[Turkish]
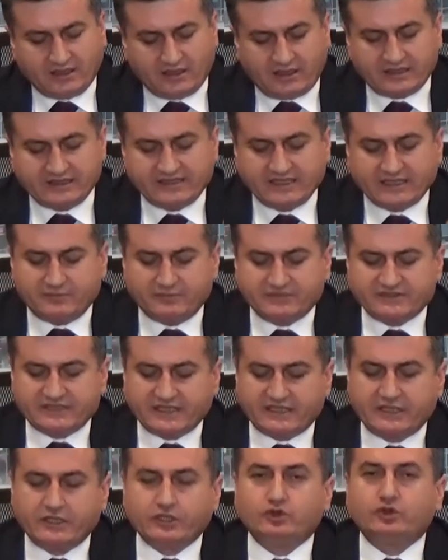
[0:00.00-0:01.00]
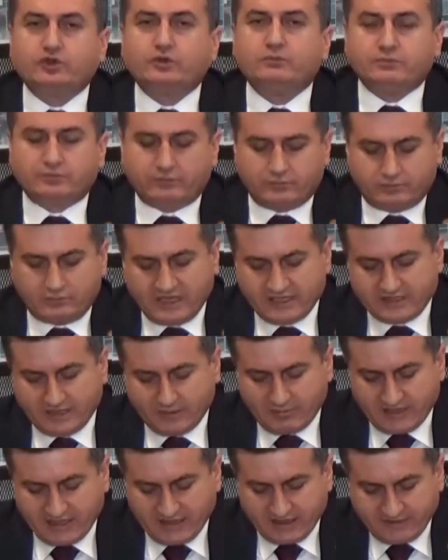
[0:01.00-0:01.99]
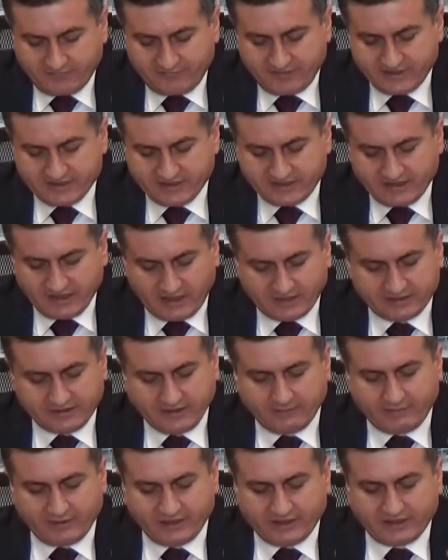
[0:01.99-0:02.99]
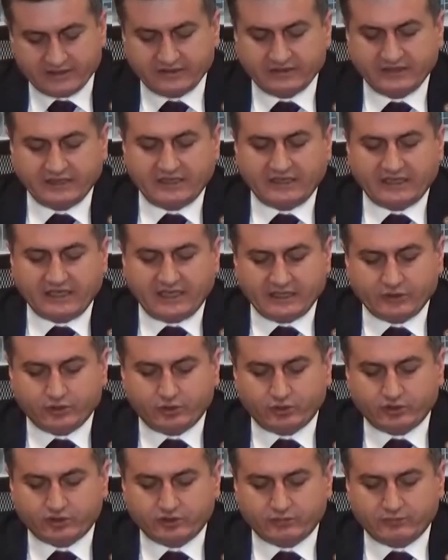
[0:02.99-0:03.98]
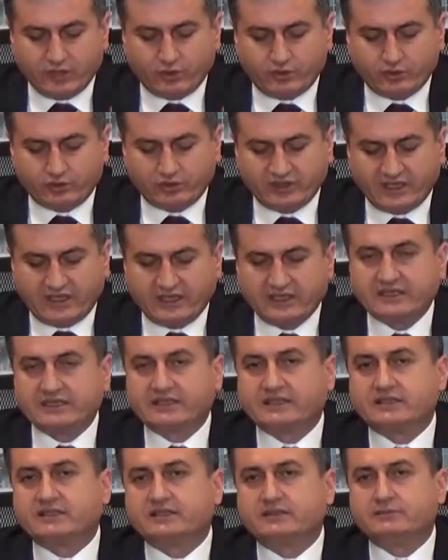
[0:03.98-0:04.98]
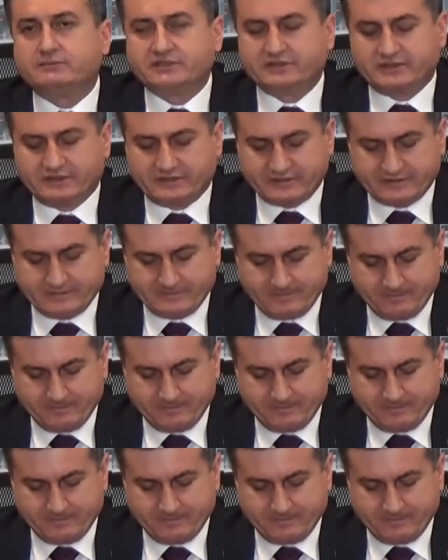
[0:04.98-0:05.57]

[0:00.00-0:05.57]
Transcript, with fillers: Adliyemizdeki tüm mahkemelerin fiziki altyapıları e-duruşmaya uygun hale getirilmiştir.